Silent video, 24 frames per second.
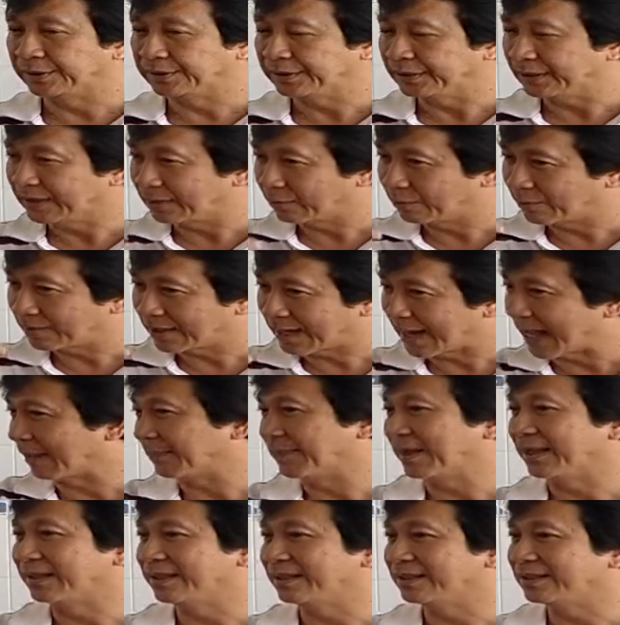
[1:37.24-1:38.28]
ที่เราขาด
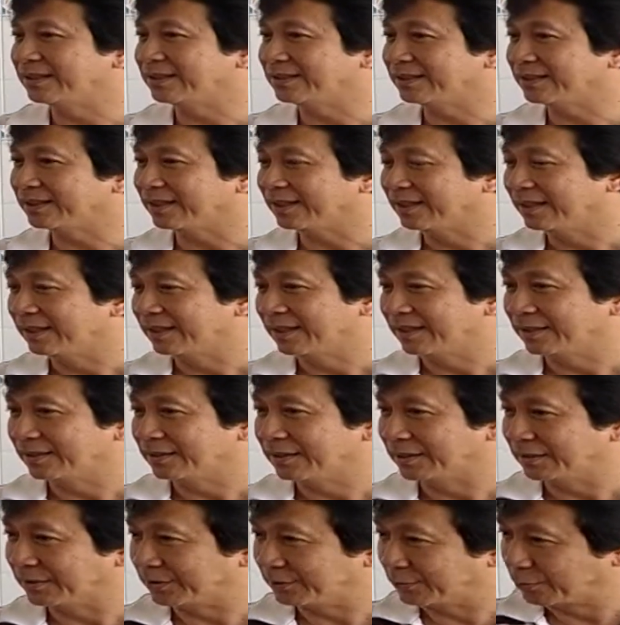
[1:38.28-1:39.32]
ไปอันหนึ่งคือ
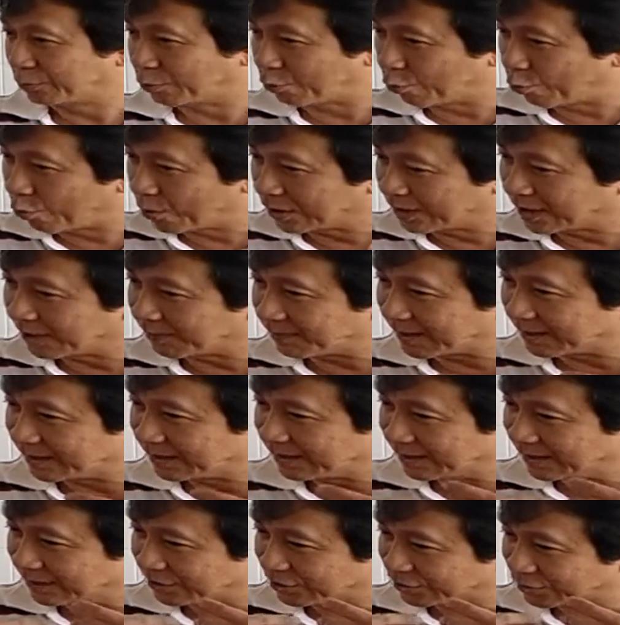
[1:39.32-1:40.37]
อควรจะเป็น
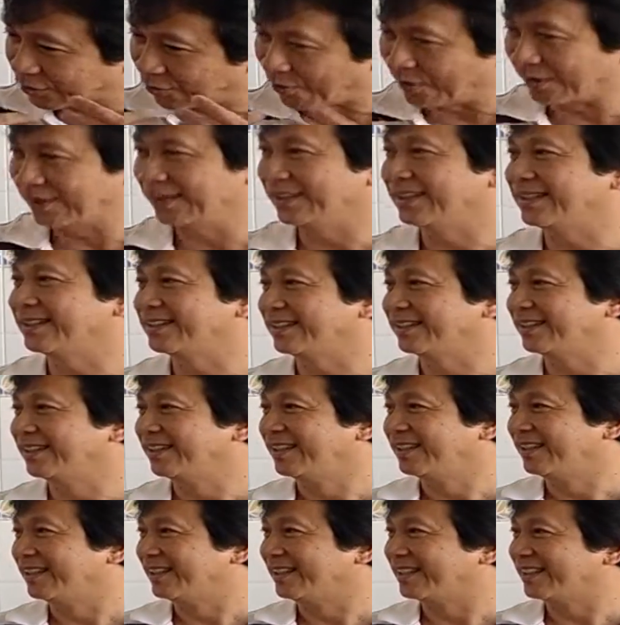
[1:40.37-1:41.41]
ที่ที่สอนเรื่อง
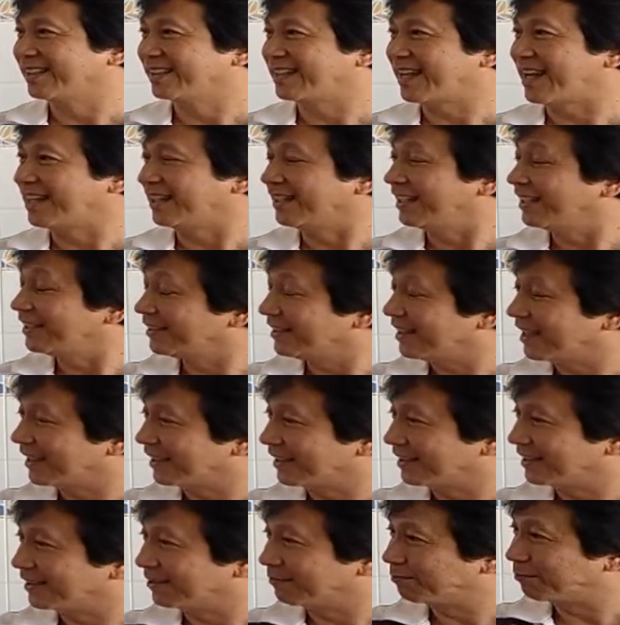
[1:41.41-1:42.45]
การเล่นอย่า
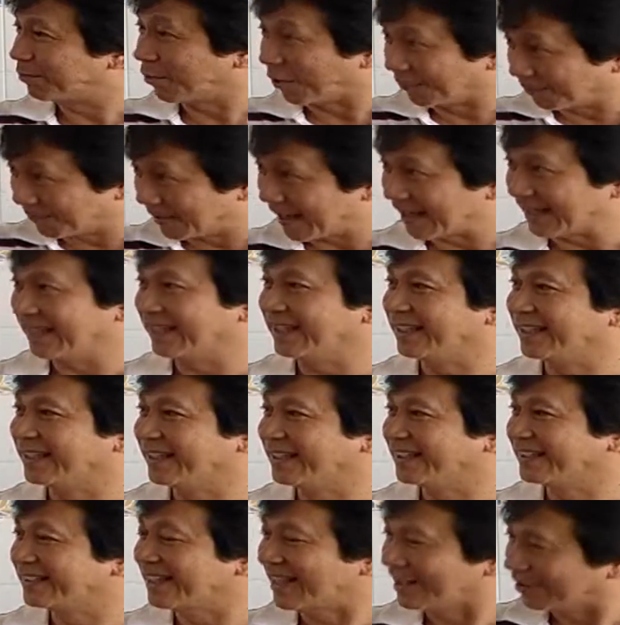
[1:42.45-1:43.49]
งปลอดภัย
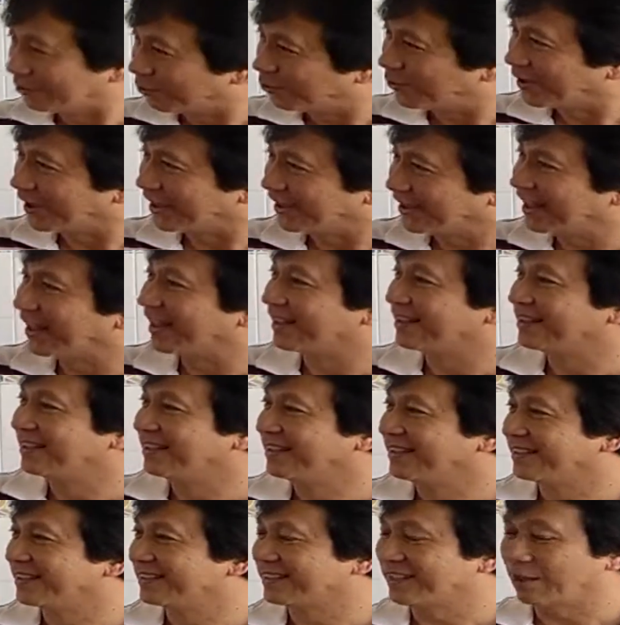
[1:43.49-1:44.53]
ได้ด้วยนะฮะ
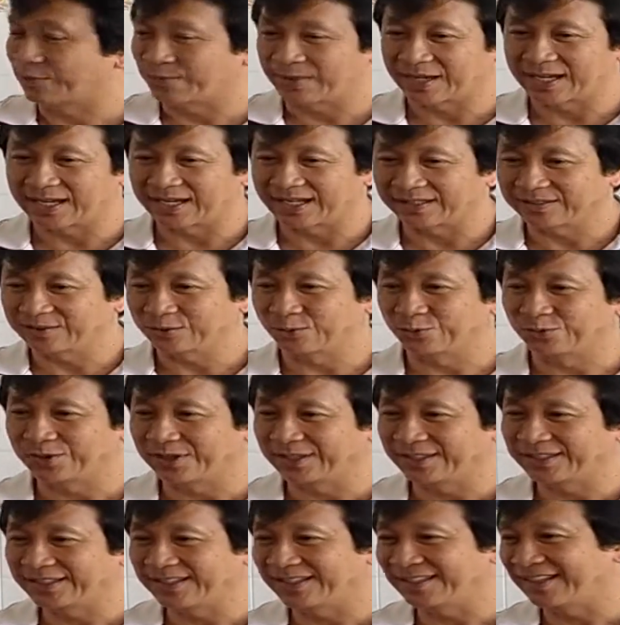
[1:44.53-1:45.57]
แต่ว่าตัว
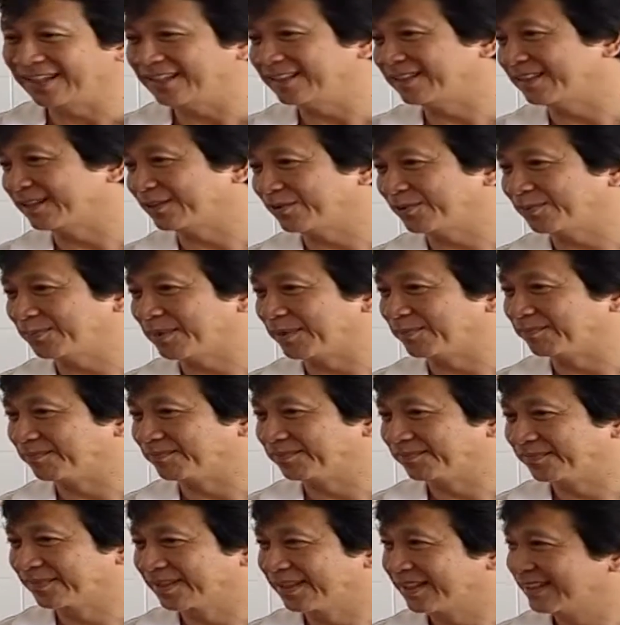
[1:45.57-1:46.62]
เครื่องเล่นจะต้องแบบ
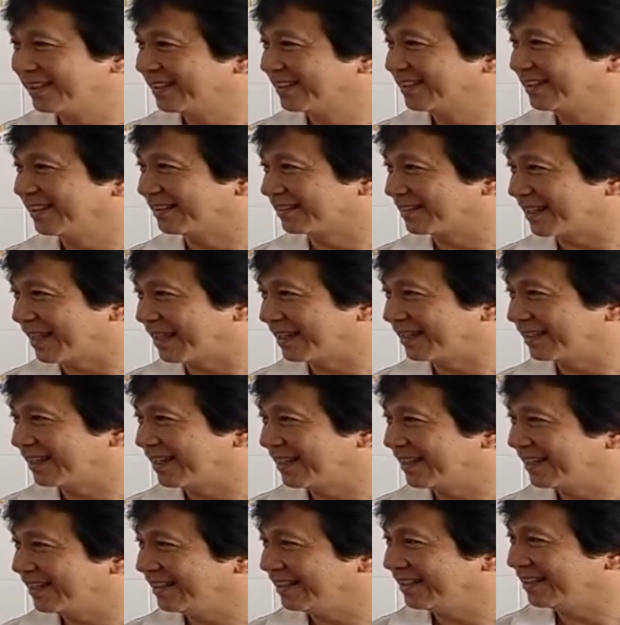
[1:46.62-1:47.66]
ติดตั้ง
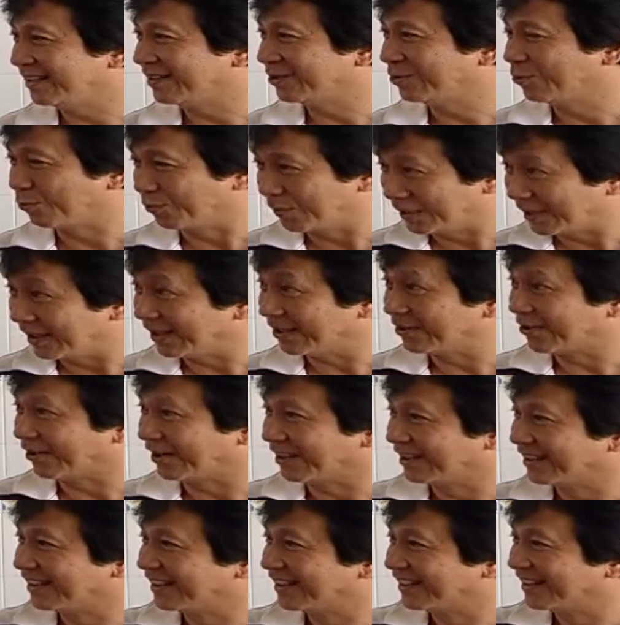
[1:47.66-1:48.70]
ให้ถูกวิธีก่อน
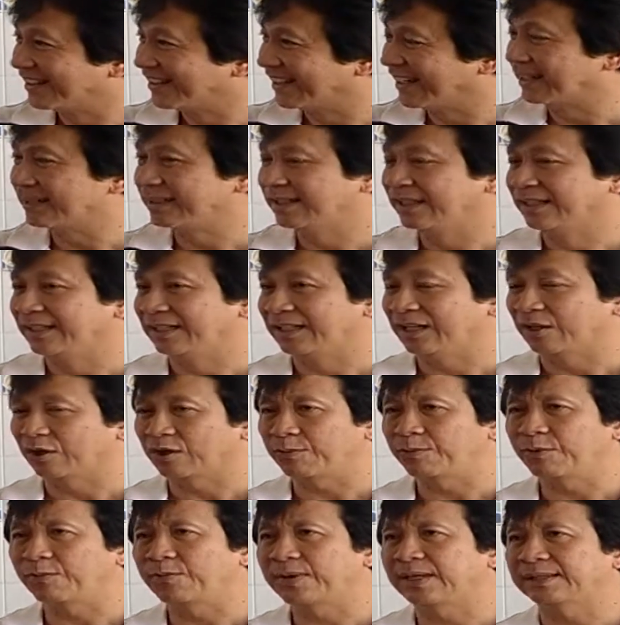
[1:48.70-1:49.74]
นะเราก็
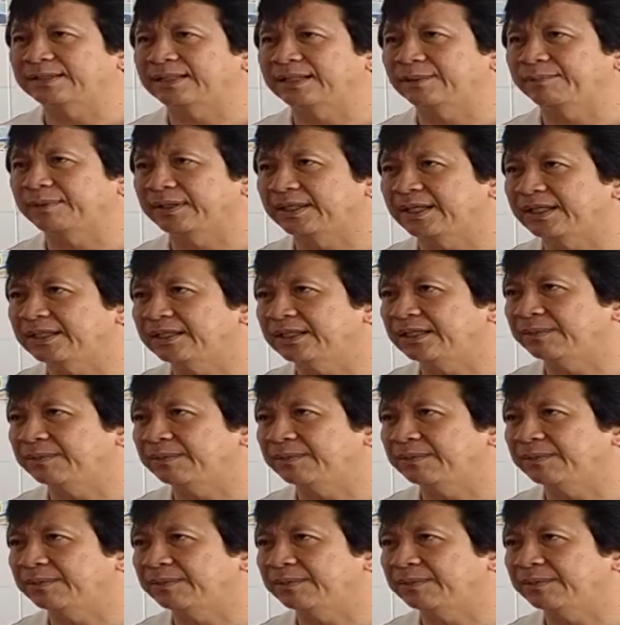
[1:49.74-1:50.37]
พบว่าสนามเด็กเล่น